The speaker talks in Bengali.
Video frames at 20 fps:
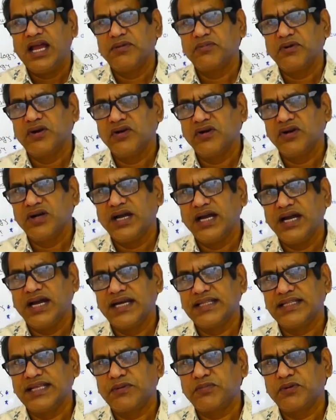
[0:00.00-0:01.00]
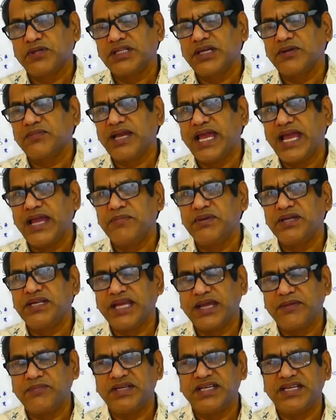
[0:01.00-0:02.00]
এবং তারপরে থাকবে হ্যাবিট
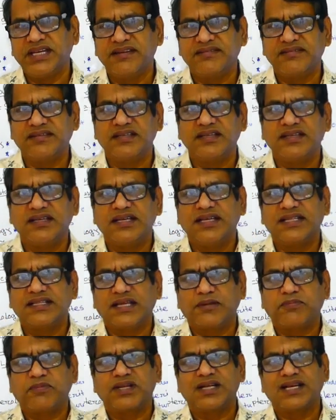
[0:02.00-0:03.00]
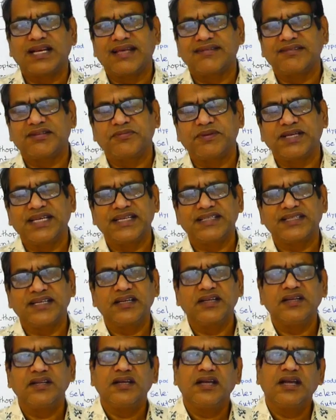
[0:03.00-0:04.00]
হ্যাবিটেটস তারপরে
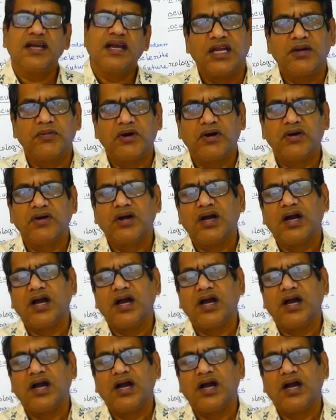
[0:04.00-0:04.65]
ক্লাসিফিকেশান এবং